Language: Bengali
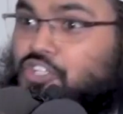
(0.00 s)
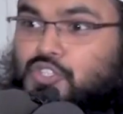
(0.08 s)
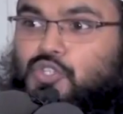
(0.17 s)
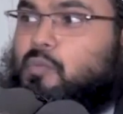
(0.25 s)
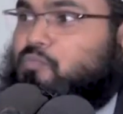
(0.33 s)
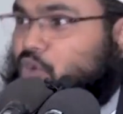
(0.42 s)

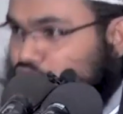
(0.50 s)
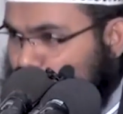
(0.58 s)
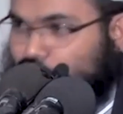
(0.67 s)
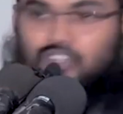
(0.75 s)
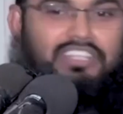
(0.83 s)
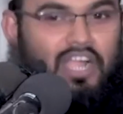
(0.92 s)
শুধু
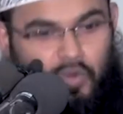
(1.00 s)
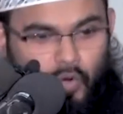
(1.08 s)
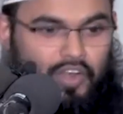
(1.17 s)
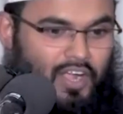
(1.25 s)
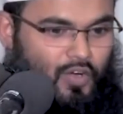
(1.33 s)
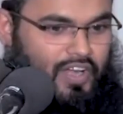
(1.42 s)
প্রতিযোগিতা
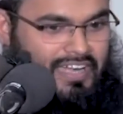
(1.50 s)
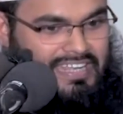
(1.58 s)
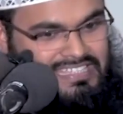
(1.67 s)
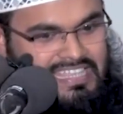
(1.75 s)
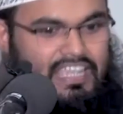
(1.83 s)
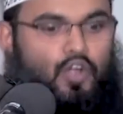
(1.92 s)
করে করে
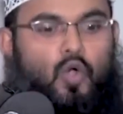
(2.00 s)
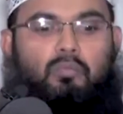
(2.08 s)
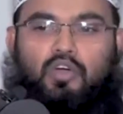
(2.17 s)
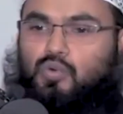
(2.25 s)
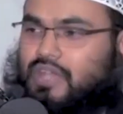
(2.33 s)
নিজেকে উপরে